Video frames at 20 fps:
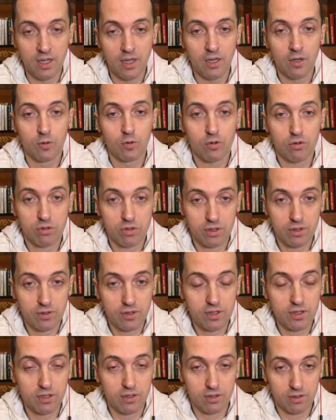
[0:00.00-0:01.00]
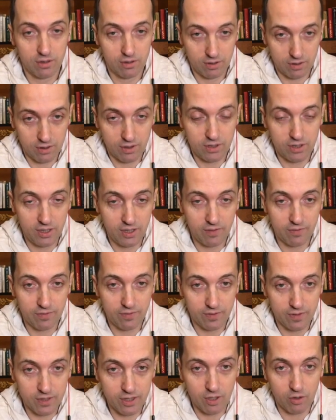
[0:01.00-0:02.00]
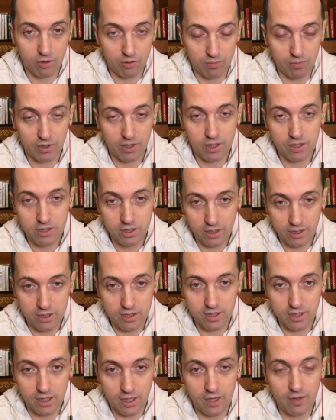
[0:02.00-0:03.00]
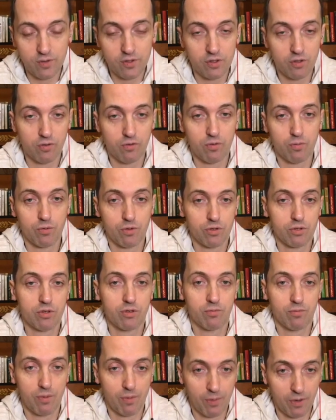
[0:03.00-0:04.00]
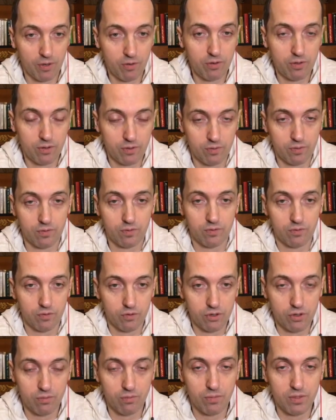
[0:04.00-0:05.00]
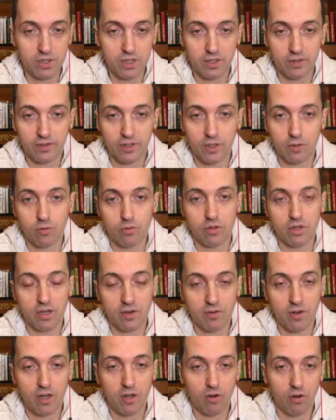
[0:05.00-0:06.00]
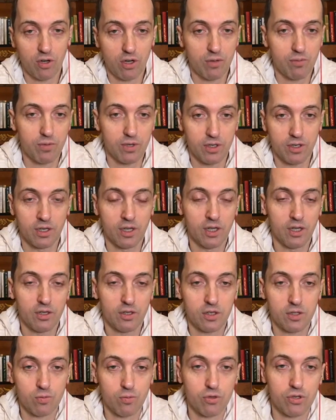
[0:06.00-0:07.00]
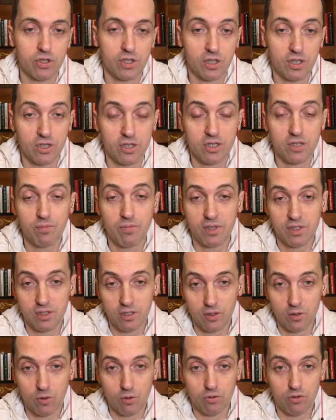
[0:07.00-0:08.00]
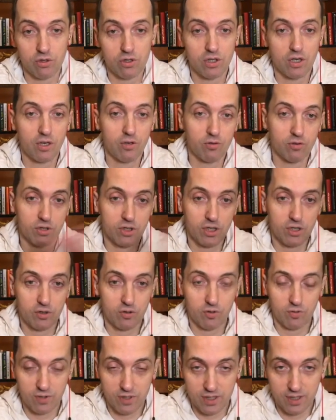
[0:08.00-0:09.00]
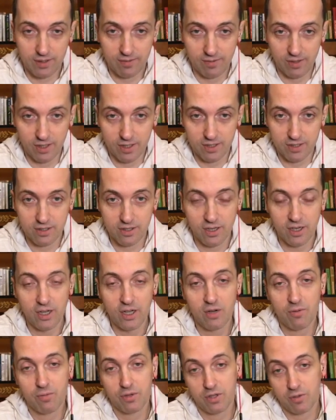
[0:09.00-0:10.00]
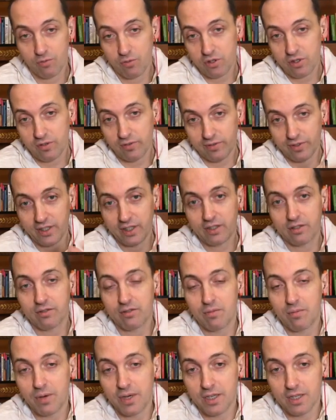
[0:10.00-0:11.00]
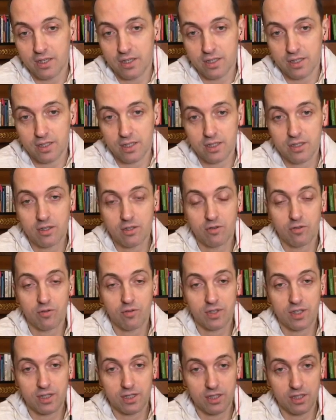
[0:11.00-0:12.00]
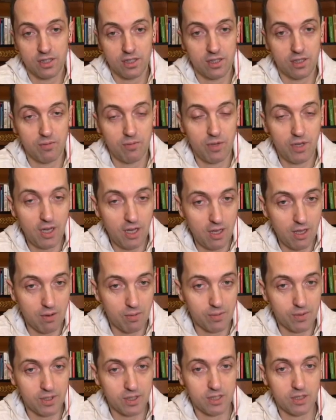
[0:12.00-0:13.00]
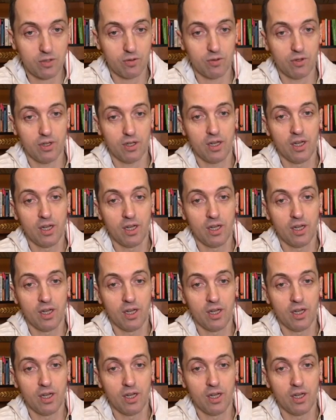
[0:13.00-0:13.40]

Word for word: то, соответственно, сев за руль мотоцикла, скорее всего, вы просто попадете очень быстро в какую-то аварию, либо не сможете даже с места тронуться, или он сразу у вас завалится, потому что вы этого боитесь. А если у вас есть намерение определенное,